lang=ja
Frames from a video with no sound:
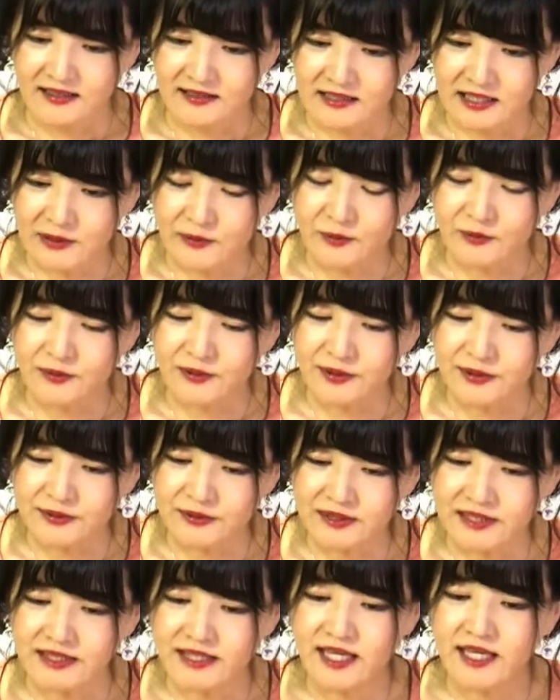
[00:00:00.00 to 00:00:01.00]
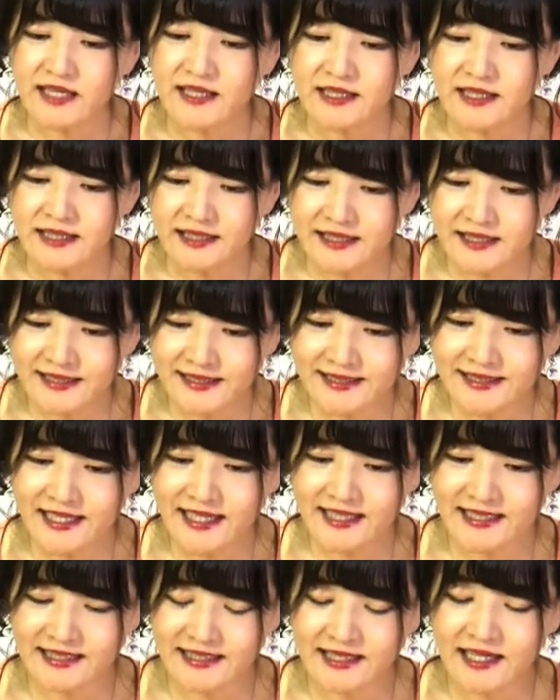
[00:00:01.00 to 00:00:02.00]
さあ、このように現役時
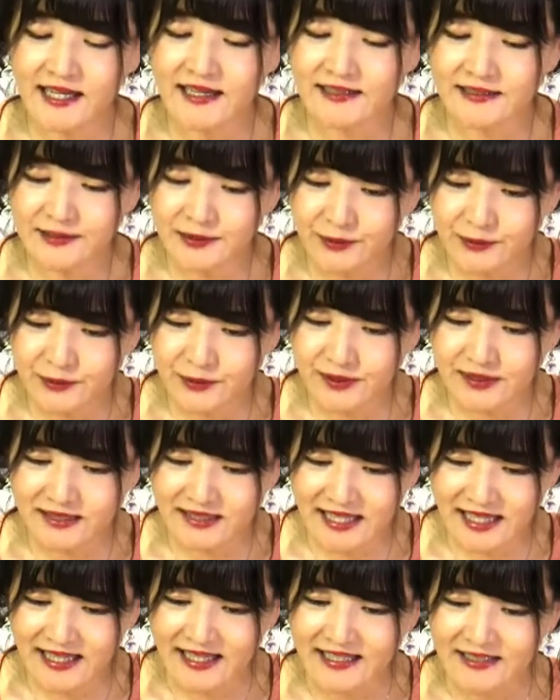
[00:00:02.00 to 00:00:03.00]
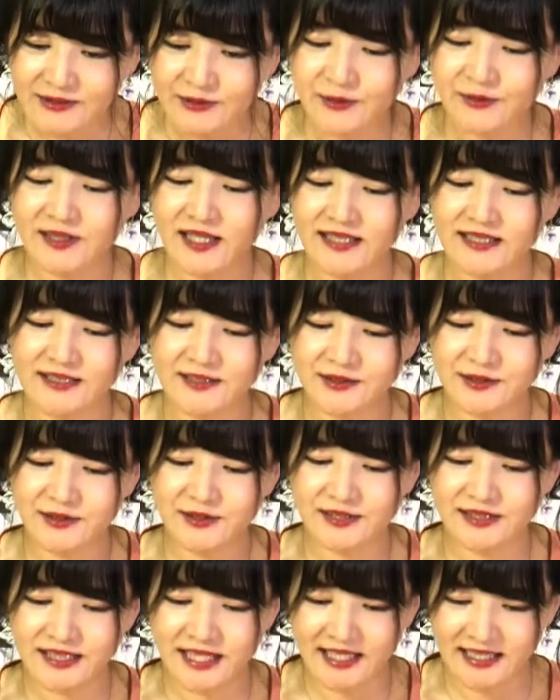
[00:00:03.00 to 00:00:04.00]
代に官僚として朝廷に尽く
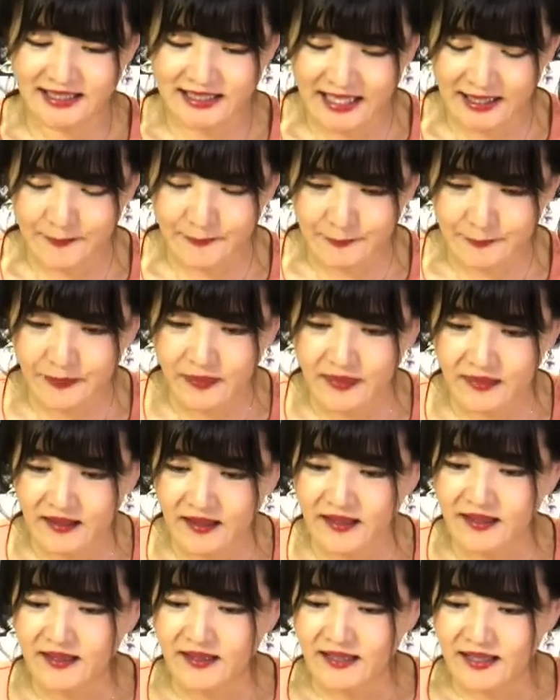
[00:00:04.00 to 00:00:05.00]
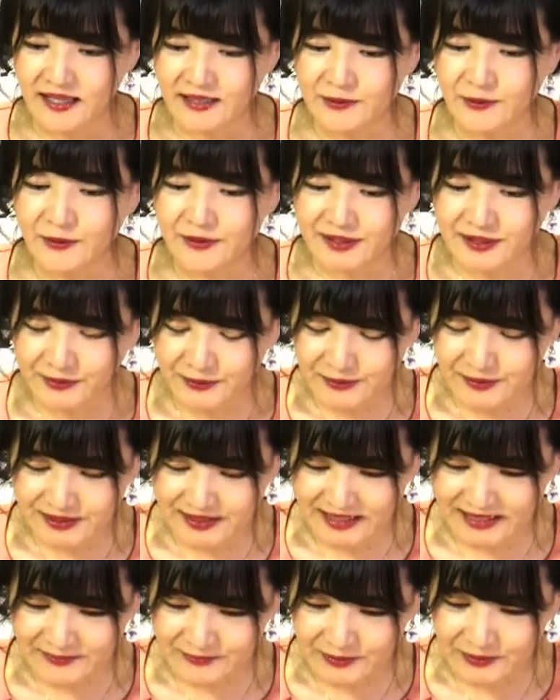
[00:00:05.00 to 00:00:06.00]
していた道院法
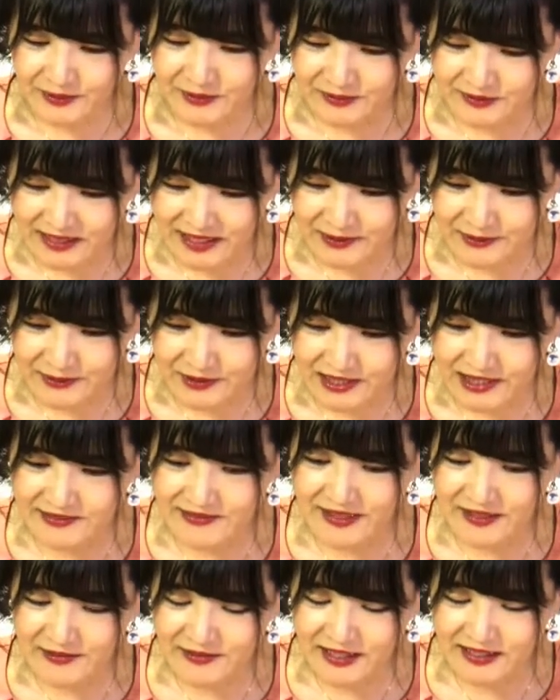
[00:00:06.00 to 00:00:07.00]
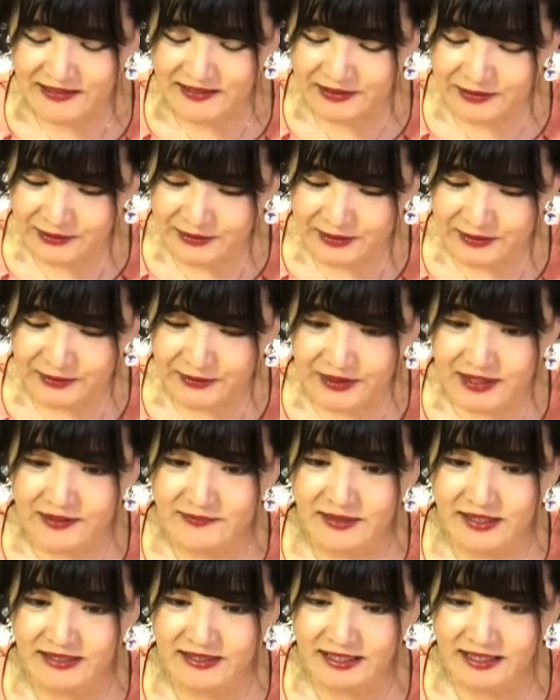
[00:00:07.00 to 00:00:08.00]
師、元の名を藤原厚頼と言い
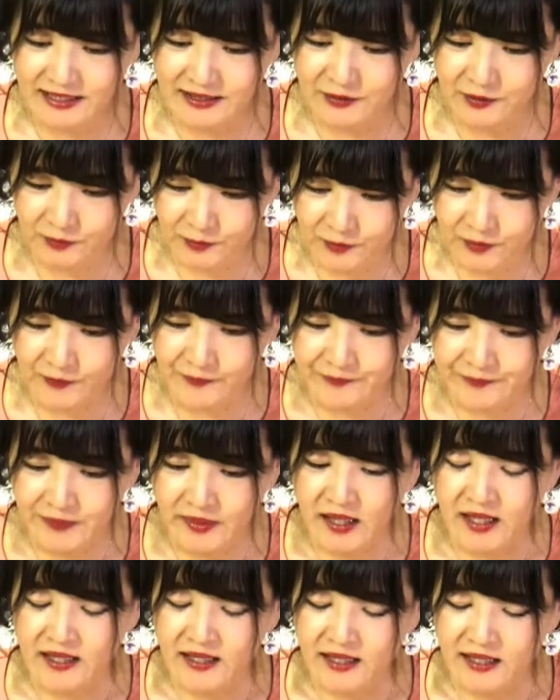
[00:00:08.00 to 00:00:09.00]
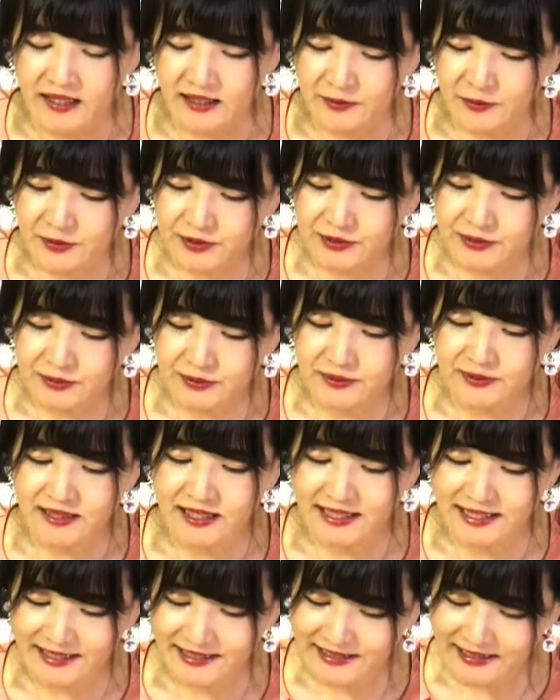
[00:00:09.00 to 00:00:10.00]
ましたけれども、年を取っ
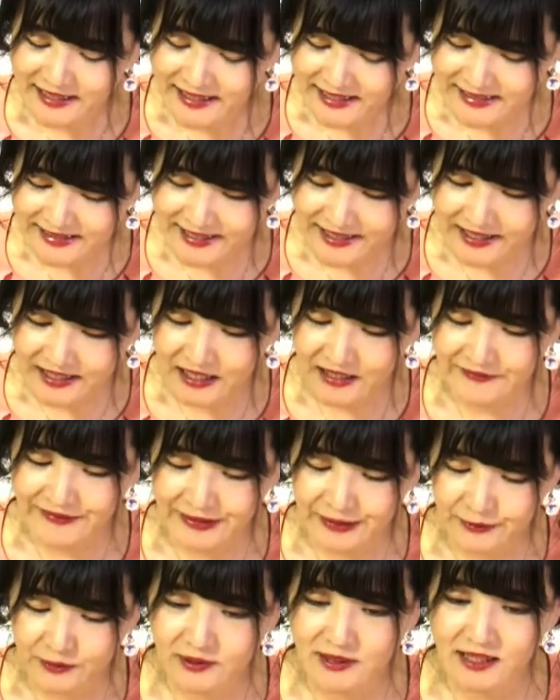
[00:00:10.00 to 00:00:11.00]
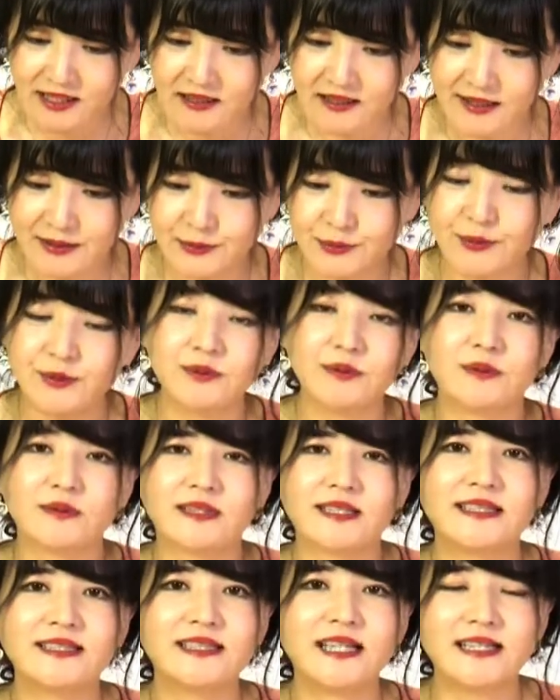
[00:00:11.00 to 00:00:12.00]
て引退してからは世の中がどんどん悲
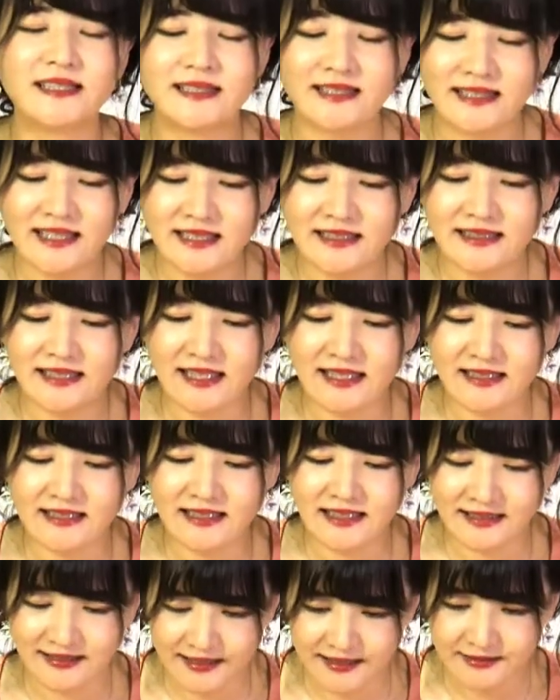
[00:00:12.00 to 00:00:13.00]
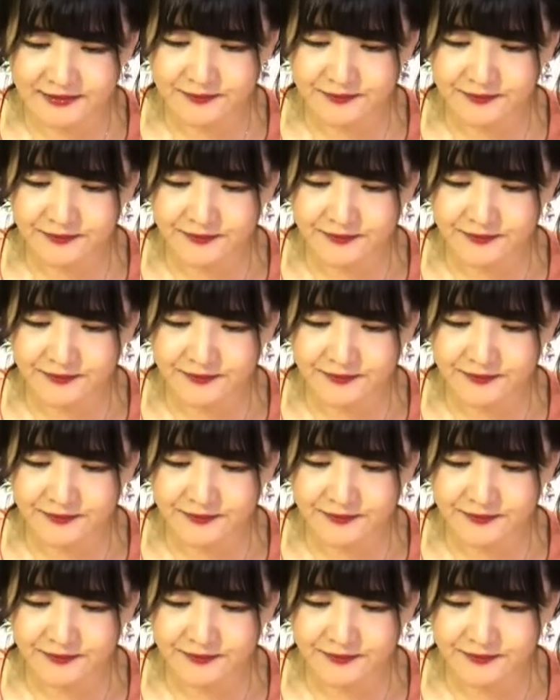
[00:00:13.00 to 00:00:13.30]
惨になっていったんです。